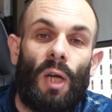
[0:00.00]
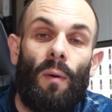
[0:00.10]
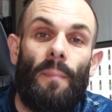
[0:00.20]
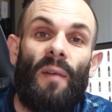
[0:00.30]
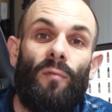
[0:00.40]

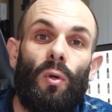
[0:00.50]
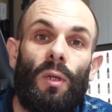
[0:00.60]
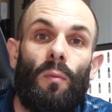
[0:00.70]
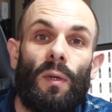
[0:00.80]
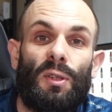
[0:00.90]
Ciao e
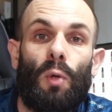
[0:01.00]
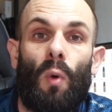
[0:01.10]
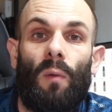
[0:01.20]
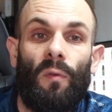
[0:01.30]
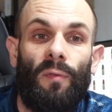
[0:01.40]
benvenuti in questo
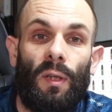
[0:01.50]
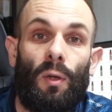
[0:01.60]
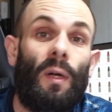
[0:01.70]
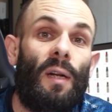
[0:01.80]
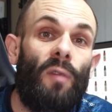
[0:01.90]
nuovo
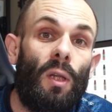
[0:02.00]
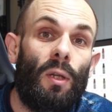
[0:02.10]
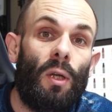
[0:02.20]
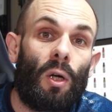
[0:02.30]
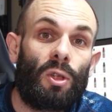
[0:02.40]
video, nel video
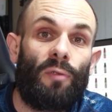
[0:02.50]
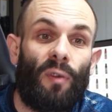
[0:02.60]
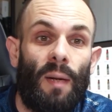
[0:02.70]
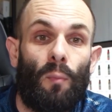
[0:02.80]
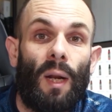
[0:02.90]
di oggi
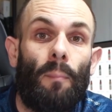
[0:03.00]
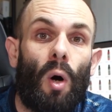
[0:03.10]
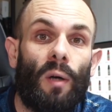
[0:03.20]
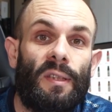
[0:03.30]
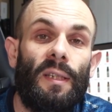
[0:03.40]
faremo
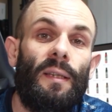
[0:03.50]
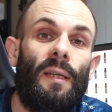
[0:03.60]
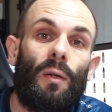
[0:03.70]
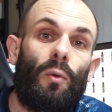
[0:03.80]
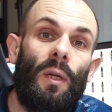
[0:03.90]
l'unboxing
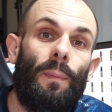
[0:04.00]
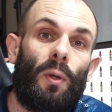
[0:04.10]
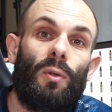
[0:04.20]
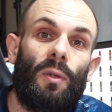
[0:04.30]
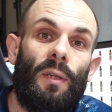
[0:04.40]
di alcuni
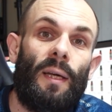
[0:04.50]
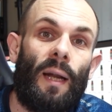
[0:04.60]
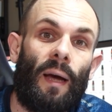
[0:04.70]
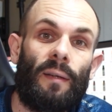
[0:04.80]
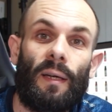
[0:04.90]
prodotti
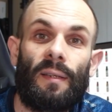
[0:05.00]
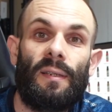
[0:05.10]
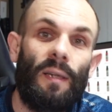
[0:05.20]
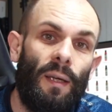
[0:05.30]
Createx.